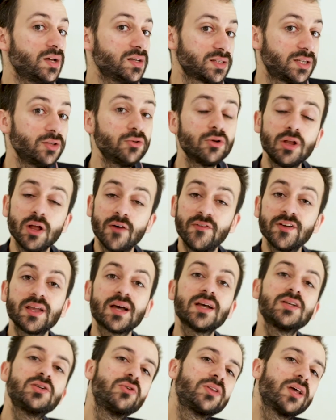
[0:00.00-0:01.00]
ce qui nous donne en fait
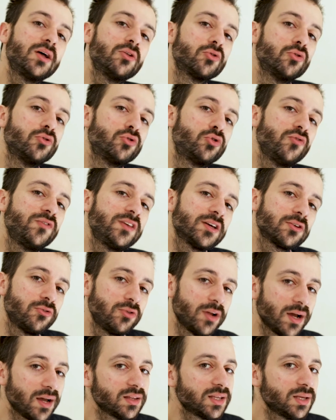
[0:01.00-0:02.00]
un résultat de
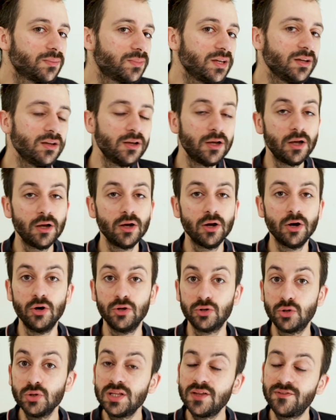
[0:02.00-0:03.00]
2,1 dB
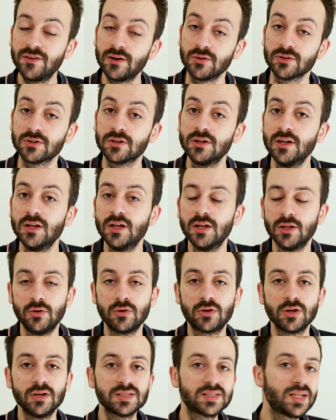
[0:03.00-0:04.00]
de différence.
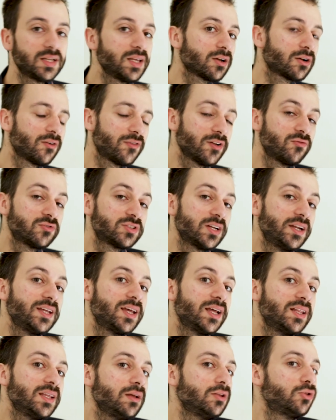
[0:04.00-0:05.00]
Donc, c'est-à-dire qu'en fait, vous allez
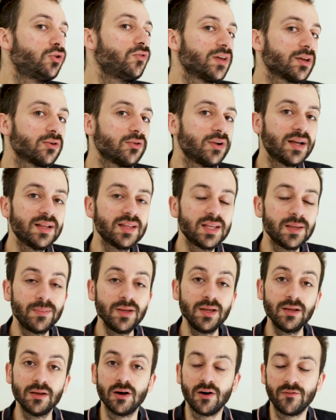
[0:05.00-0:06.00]
gagner 2,1
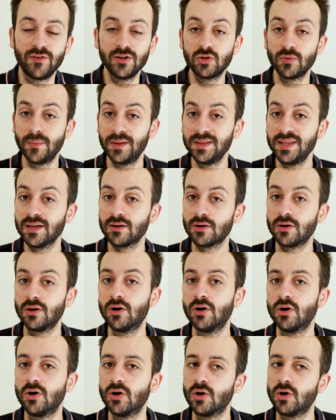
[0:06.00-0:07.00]
dB en fait de manière
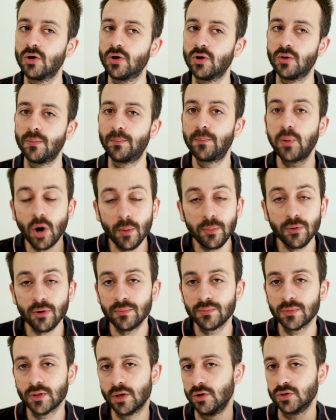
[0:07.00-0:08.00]

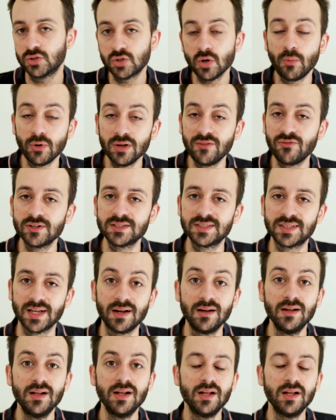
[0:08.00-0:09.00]
propre euh, sans bruit de fond, etc.